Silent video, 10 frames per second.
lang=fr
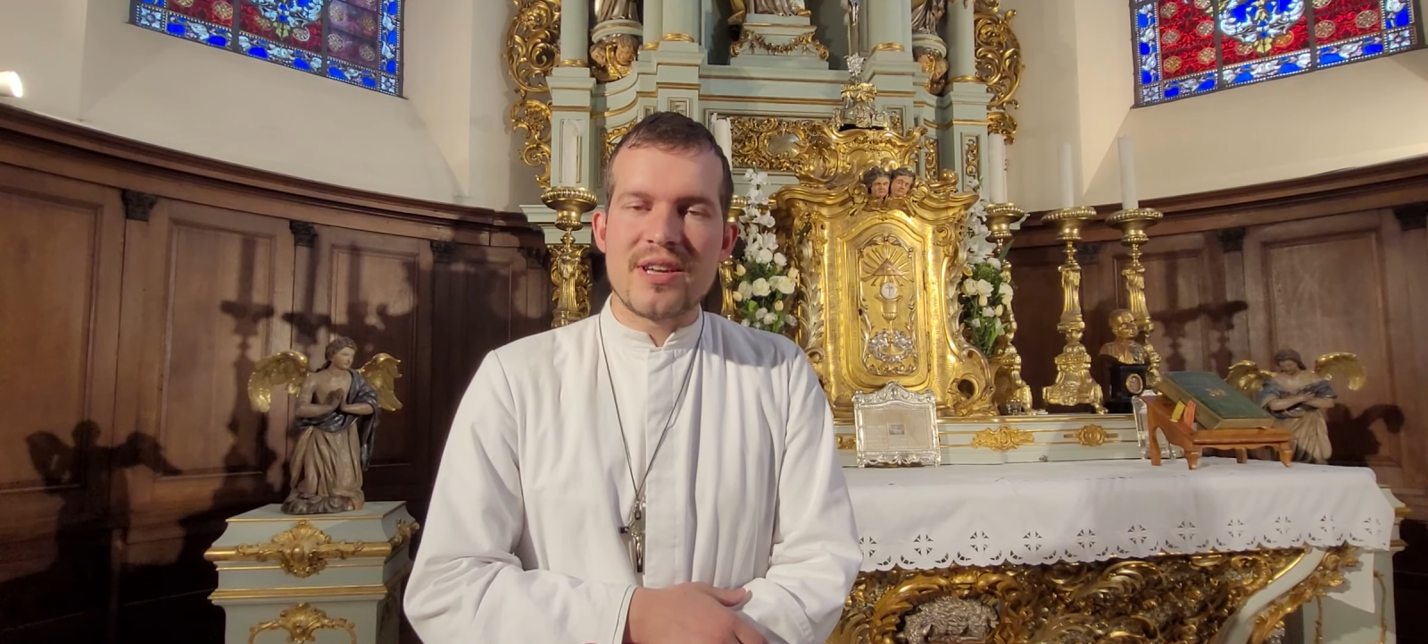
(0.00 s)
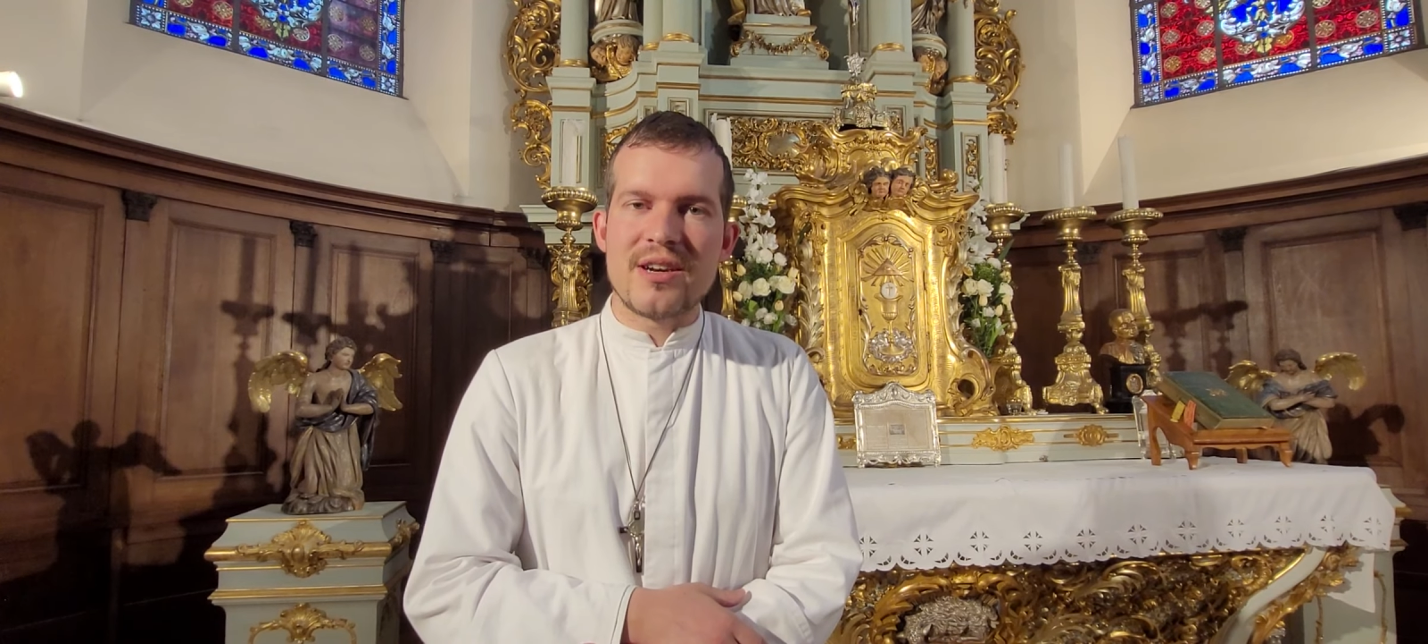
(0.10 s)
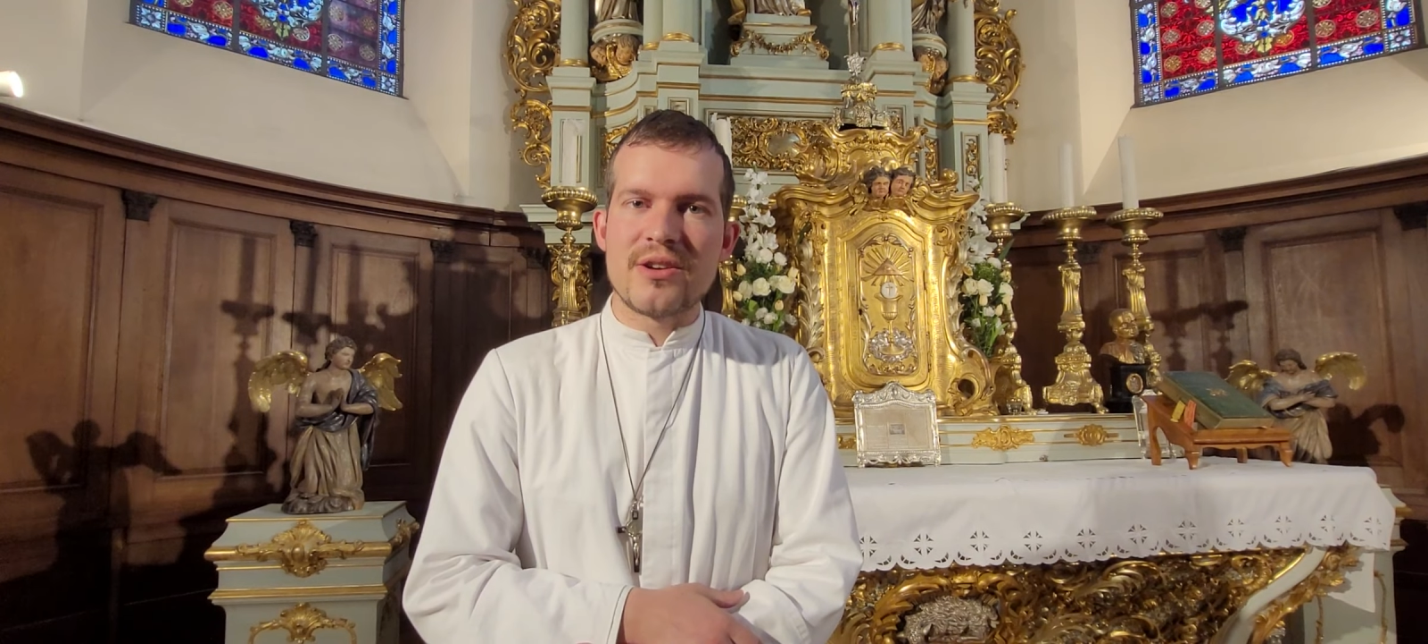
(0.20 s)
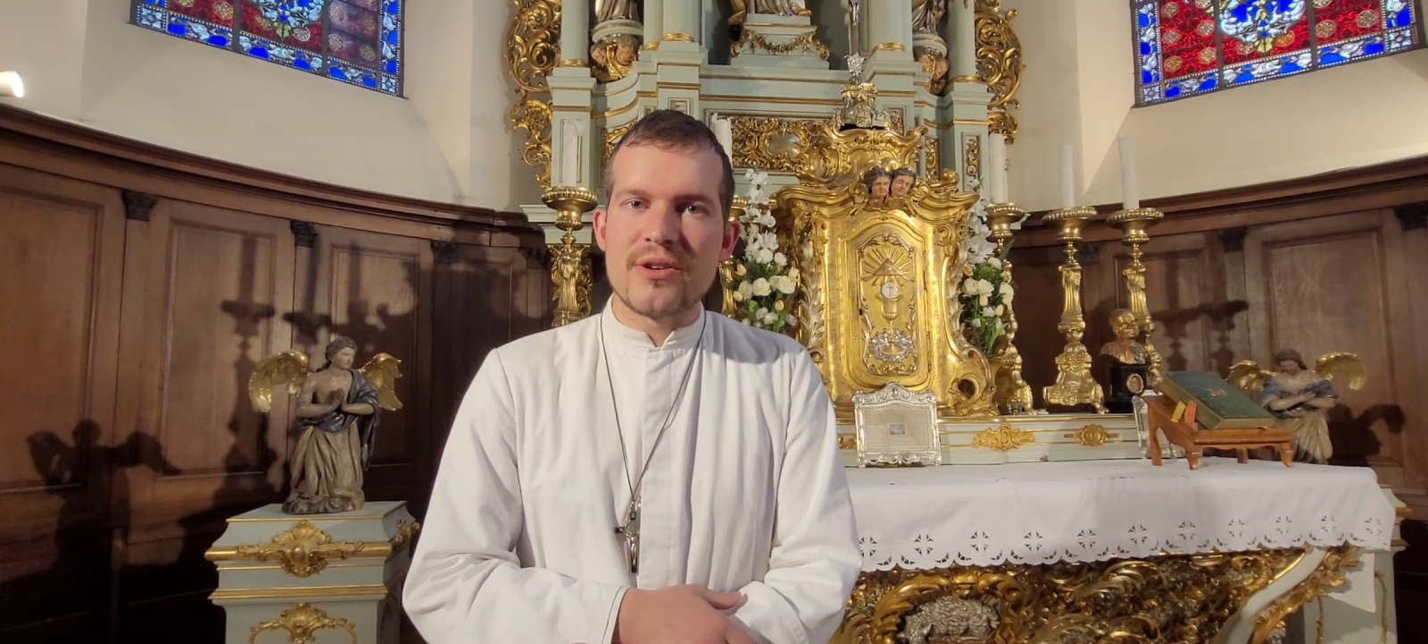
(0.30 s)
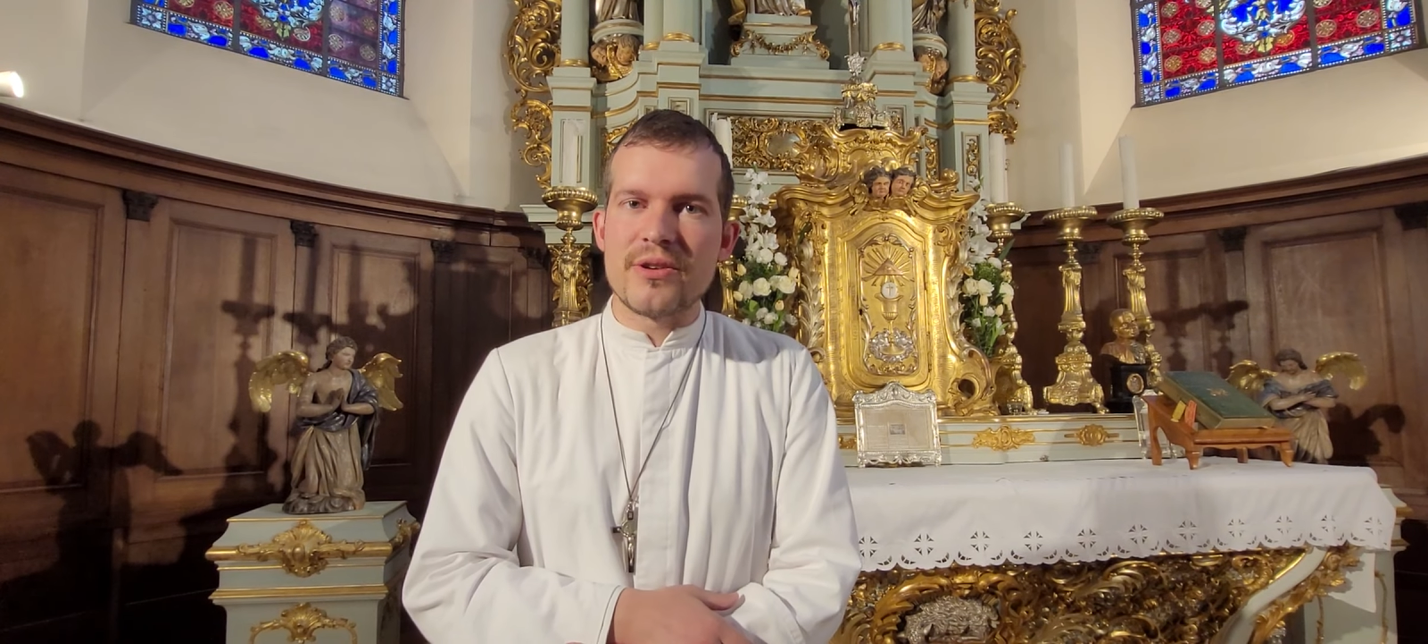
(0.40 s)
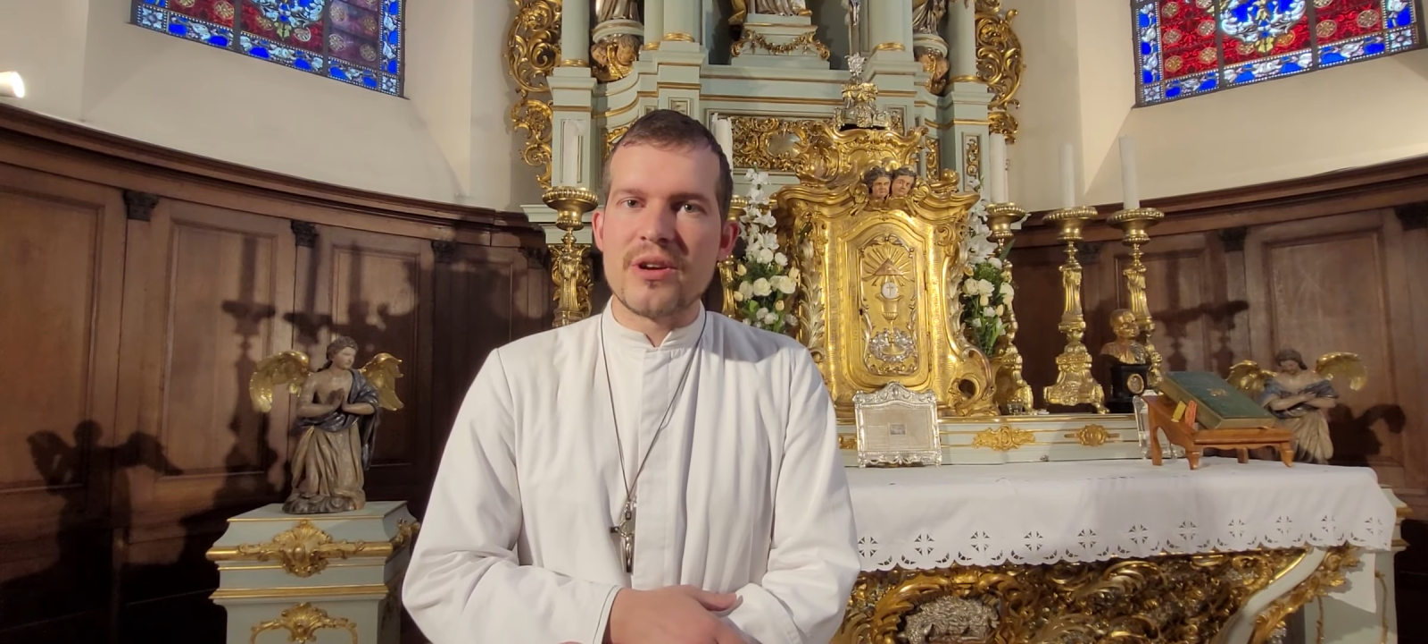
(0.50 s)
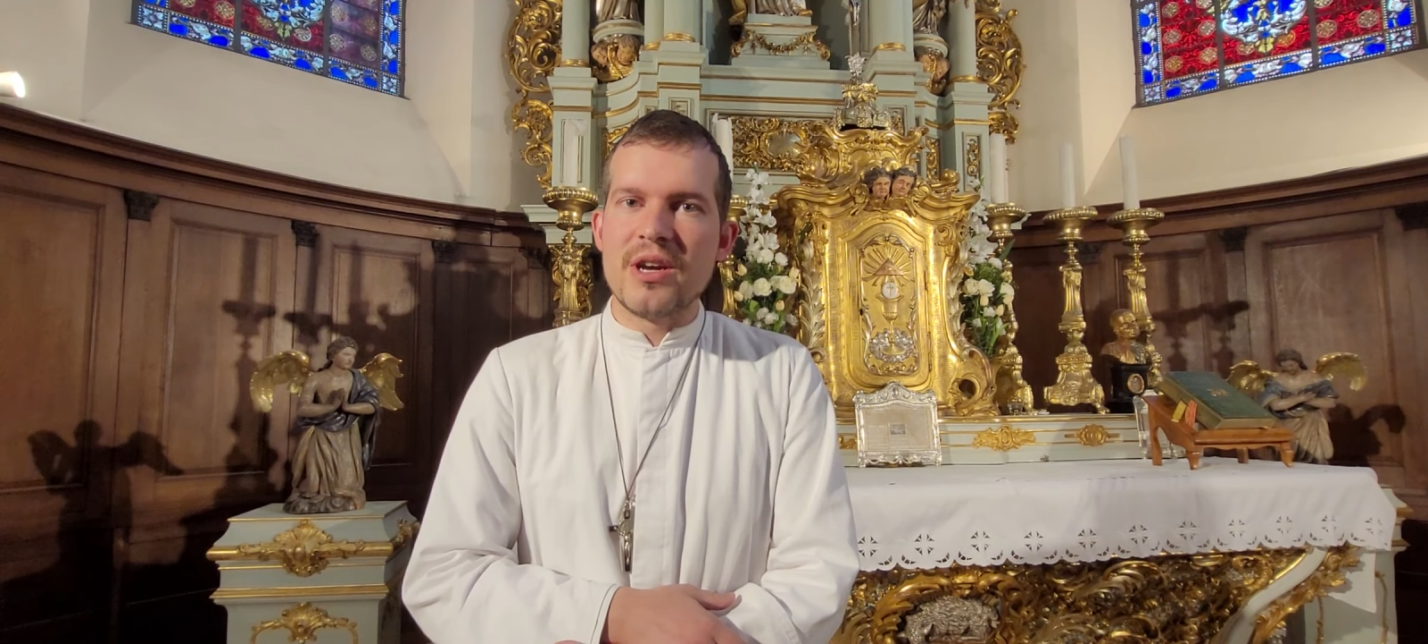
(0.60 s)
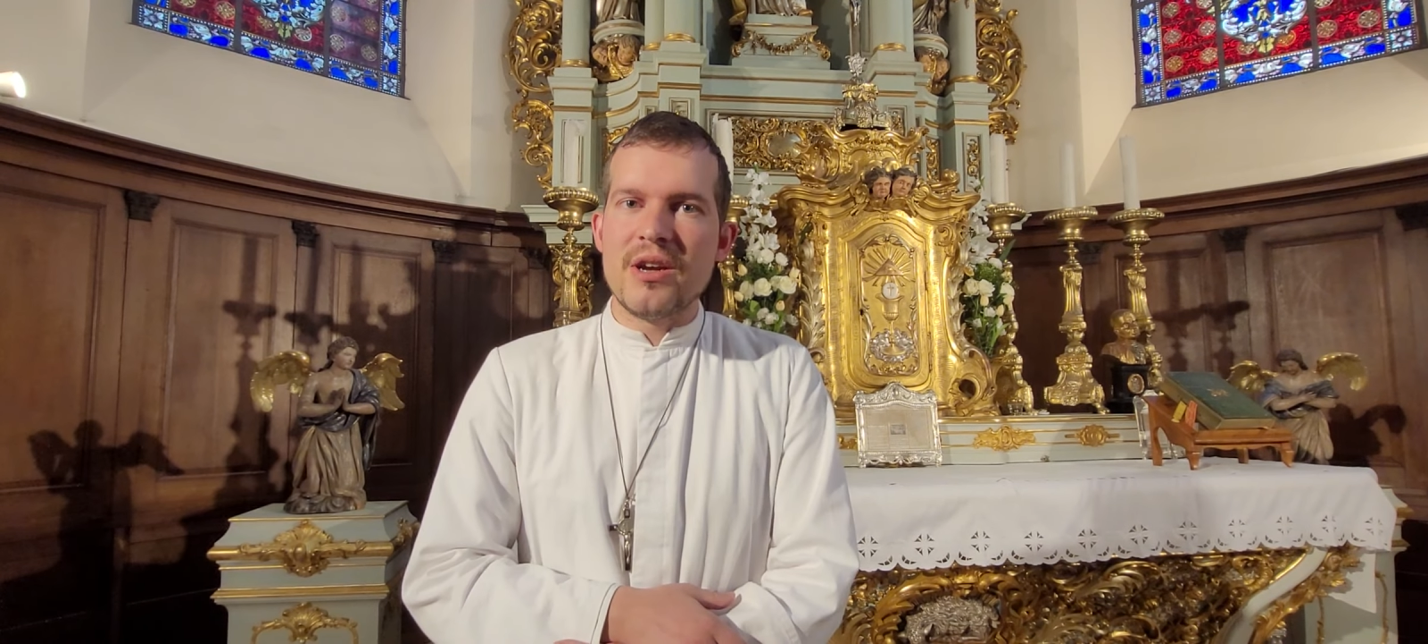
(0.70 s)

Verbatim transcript: tel que